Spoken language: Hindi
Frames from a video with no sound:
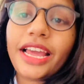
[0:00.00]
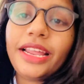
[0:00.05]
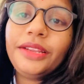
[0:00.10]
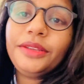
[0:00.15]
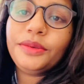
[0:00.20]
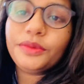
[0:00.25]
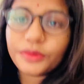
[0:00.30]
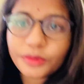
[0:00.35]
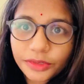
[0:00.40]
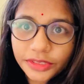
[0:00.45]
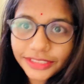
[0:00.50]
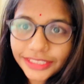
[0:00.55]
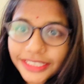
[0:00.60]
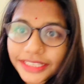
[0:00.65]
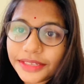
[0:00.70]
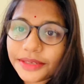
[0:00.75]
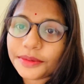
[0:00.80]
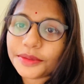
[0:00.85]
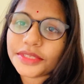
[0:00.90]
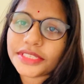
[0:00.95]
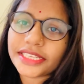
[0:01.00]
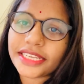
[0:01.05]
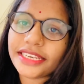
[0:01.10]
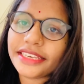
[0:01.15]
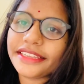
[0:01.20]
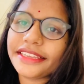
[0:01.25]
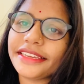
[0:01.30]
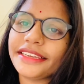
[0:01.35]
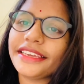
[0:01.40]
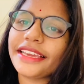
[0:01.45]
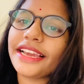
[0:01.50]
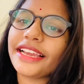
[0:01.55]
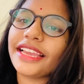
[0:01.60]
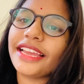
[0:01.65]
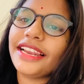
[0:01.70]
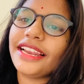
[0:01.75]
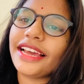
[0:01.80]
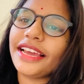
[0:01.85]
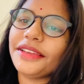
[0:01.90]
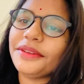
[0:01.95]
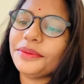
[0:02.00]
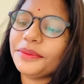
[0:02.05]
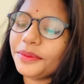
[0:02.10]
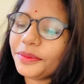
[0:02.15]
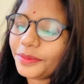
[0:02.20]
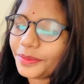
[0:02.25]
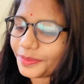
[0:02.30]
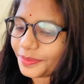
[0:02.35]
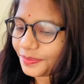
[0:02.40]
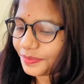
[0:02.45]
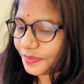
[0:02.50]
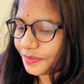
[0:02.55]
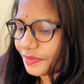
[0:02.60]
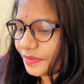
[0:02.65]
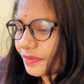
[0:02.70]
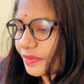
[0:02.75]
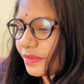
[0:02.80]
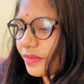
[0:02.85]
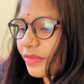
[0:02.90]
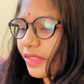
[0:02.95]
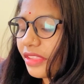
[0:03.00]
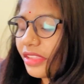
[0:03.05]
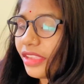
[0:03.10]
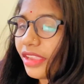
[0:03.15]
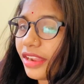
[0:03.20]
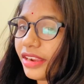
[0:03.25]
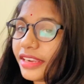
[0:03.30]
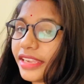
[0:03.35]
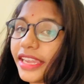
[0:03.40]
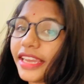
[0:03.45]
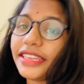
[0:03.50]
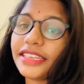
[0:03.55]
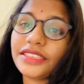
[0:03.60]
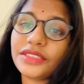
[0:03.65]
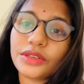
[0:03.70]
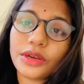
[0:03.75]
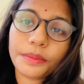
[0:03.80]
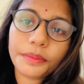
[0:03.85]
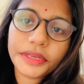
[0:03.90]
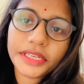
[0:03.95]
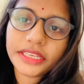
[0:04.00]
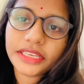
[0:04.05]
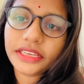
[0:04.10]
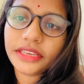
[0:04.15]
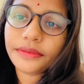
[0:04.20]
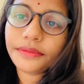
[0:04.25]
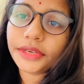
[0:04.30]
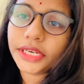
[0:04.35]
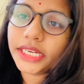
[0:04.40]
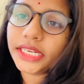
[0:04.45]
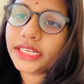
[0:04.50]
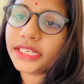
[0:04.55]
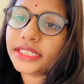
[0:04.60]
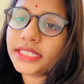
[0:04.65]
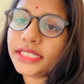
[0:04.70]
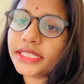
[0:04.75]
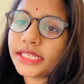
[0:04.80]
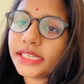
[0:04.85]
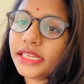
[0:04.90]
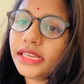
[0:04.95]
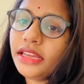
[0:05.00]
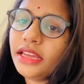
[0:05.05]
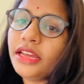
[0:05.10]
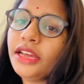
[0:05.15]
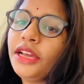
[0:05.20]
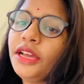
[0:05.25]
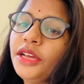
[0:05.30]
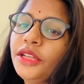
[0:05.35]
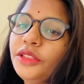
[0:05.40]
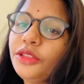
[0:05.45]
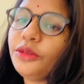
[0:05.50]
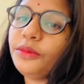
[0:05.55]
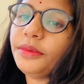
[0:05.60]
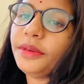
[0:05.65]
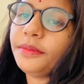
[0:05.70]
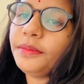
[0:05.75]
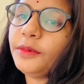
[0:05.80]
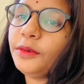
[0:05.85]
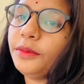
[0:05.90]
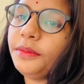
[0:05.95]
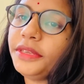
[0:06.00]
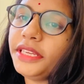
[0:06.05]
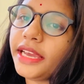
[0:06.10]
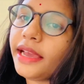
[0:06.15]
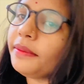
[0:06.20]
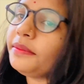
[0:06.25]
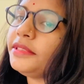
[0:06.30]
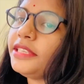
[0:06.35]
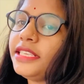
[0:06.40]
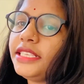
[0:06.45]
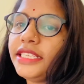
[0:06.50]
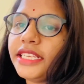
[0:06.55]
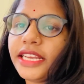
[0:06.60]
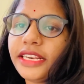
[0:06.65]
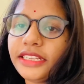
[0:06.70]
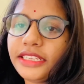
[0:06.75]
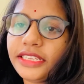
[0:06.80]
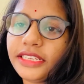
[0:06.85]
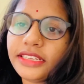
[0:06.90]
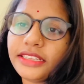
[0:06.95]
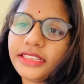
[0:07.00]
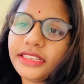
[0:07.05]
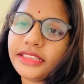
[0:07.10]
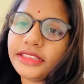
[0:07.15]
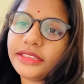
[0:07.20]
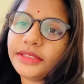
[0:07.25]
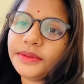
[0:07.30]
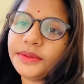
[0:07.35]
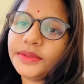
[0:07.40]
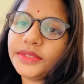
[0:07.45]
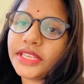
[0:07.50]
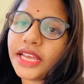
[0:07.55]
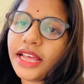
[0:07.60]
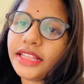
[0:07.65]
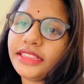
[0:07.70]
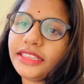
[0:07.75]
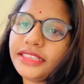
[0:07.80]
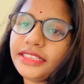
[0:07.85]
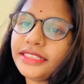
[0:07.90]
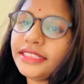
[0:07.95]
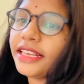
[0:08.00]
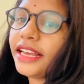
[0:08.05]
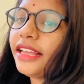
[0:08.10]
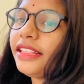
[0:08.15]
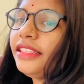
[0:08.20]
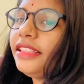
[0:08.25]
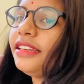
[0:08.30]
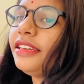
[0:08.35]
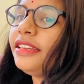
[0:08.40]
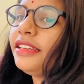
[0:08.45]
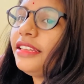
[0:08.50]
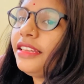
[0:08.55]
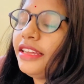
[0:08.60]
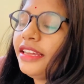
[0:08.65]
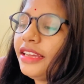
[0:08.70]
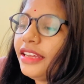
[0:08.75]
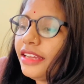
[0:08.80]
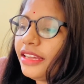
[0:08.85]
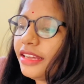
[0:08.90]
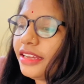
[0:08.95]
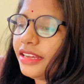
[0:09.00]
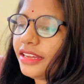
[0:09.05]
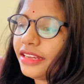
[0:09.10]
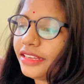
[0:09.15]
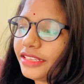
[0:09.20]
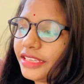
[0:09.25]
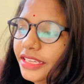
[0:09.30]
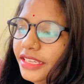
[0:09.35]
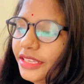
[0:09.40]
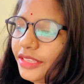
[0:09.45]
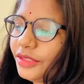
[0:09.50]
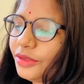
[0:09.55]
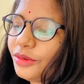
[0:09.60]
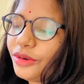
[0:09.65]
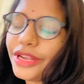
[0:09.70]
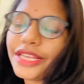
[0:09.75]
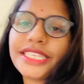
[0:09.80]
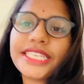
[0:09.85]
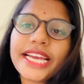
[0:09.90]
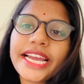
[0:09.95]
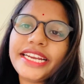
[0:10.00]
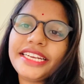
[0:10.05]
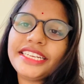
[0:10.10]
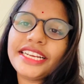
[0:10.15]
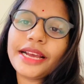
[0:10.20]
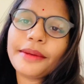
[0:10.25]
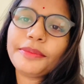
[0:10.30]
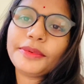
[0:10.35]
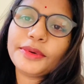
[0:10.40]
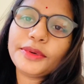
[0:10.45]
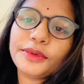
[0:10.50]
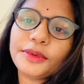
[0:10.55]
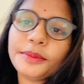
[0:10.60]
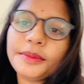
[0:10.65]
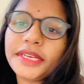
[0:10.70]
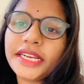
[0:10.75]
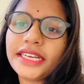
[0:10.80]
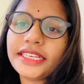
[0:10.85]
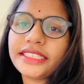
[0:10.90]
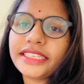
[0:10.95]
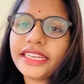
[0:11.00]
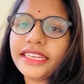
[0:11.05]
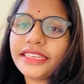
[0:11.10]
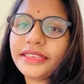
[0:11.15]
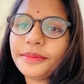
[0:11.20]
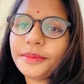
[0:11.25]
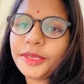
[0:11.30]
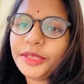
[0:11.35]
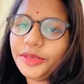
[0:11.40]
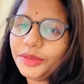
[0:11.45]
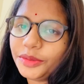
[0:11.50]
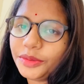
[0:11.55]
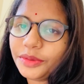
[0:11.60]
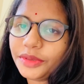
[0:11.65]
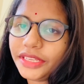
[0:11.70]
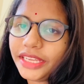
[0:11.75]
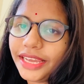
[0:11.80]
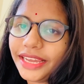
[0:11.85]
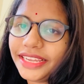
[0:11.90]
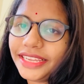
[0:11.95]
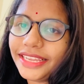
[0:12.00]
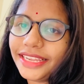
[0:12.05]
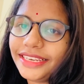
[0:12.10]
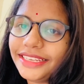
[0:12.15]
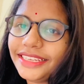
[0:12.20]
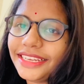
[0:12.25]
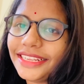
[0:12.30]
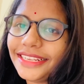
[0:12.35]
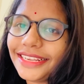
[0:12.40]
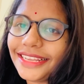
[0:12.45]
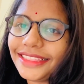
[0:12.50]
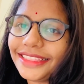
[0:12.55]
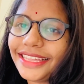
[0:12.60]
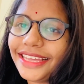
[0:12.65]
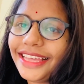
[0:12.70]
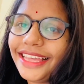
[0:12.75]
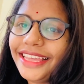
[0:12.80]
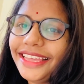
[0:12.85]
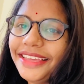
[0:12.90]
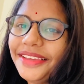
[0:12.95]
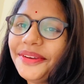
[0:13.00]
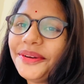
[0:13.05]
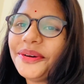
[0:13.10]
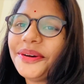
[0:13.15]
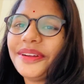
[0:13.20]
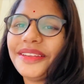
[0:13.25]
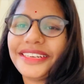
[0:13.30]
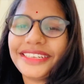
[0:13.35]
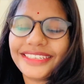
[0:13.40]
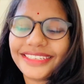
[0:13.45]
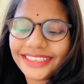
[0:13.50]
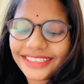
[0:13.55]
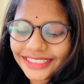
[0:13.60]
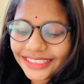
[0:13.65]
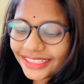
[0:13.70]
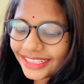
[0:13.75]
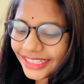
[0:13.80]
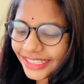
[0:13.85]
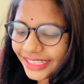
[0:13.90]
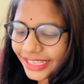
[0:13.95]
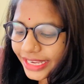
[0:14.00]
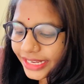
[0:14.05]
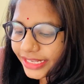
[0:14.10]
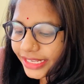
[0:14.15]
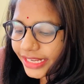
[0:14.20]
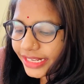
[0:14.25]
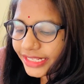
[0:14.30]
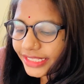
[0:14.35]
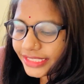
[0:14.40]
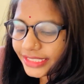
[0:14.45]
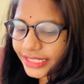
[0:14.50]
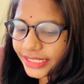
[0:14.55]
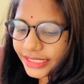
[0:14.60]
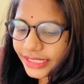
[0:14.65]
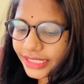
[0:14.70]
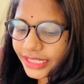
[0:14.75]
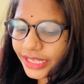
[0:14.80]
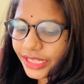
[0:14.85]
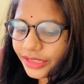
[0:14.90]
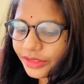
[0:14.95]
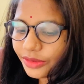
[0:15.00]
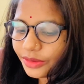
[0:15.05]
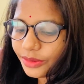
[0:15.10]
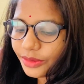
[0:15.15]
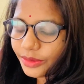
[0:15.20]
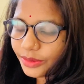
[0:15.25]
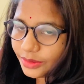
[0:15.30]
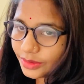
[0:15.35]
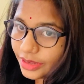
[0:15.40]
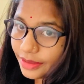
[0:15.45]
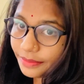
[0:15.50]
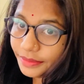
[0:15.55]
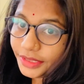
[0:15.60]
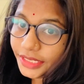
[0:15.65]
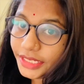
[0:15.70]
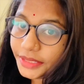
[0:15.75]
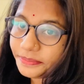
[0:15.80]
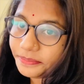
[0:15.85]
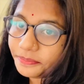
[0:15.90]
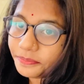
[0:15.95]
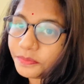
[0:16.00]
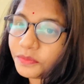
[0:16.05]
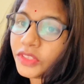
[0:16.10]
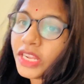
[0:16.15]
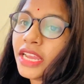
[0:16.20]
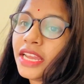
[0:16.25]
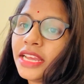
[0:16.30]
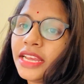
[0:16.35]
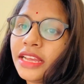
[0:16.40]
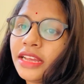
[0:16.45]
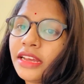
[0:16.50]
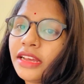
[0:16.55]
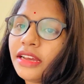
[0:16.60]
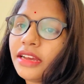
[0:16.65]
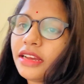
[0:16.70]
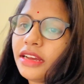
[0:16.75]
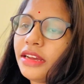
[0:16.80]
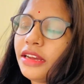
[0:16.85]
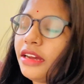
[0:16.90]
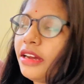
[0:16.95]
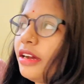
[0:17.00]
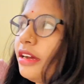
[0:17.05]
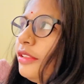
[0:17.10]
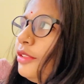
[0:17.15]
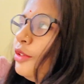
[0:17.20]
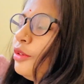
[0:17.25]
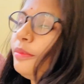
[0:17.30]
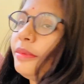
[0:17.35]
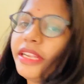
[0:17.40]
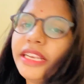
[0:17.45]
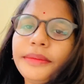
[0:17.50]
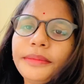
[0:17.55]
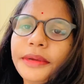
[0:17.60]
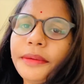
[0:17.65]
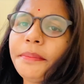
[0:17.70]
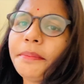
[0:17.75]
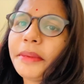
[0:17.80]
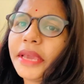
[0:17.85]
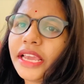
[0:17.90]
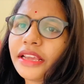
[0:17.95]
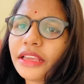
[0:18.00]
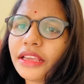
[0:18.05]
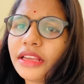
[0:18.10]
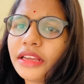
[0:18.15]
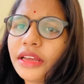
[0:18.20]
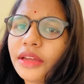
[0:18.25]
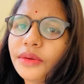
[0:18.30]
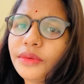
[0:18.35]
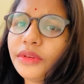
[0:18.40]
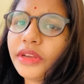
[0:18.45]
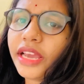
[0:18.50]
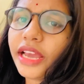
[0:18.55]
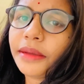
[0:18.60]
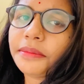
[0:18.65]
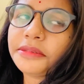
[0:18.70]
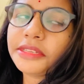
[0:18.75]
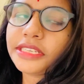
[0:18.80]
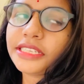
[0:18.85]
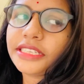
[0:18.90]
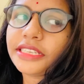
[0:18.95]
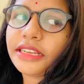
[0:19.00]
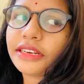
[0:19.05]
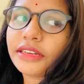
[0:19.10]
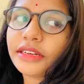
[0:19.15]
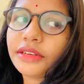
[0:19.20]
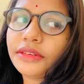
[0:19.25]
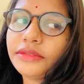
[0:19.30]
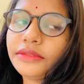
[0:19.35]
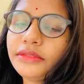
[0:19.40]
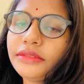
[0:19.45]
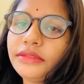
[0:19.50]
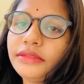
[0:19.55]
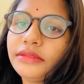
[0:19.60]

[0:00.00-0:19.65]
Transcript: रही हूँ कि उसके लिए क्या क्या लाई हूँ क्या क्या शॉपिंग की है विंटर्स की तो मैं वो भी आपसे शेयर किए देती हूँ साथ ही साथ आ, कि थोड़ा सा आइडिया आप लोगों को भी लग जाए कि बच्चों को क्या क्या लिया जाता है और क्या क्या ले सकते हैं तो अभी आ, तो पहले मैं पैकिंग करूँ या आपसे शेयर करूँ